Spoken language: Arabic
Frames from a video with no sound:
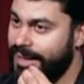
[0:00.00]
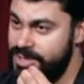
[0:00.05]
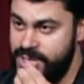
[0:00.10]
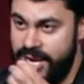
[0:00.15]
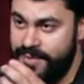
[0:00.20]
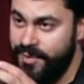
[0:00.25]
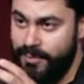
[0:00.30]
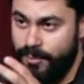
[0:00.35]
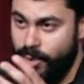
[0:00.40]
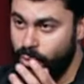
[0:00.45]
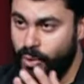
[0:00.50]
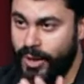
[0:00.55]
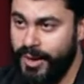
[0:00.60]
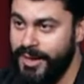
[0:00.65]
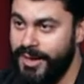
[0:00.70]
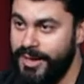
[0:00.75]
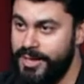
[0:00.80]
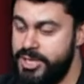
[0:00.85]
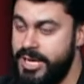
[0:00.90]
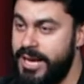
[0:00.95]
شايف الموضوع
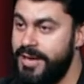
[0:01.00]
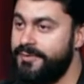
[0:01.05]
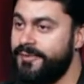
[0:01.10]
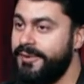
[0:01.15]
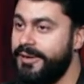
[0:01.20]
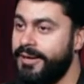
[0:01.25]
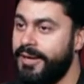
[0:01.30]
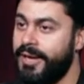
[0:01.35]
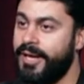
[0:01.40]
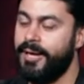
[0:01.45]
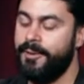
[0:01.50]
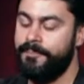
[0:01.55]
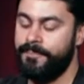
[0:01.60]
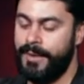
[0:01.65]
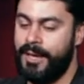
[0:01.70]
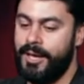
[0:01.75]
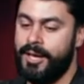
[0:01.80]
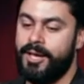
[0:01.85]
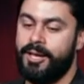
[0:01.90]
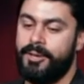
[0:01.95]
ايه شايف ان
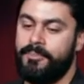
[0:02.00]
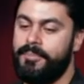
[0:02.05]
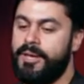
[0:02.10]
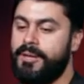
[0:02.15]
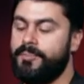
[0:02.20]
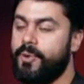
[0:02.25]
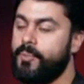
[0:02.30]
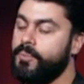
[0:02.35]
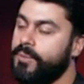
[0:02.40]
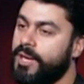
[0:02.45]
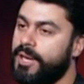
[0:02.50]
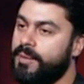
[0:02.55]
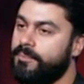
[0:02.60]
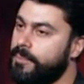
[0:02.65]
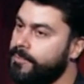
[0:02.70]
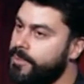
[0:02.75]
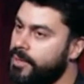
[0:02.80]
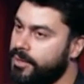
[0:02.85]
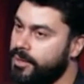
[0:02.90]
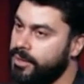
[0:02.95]
مين ممكن
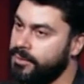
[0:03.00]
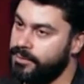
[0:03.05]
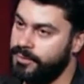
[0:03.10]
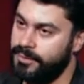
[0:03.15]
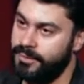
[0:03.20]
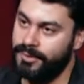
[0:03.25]
لما بيغلط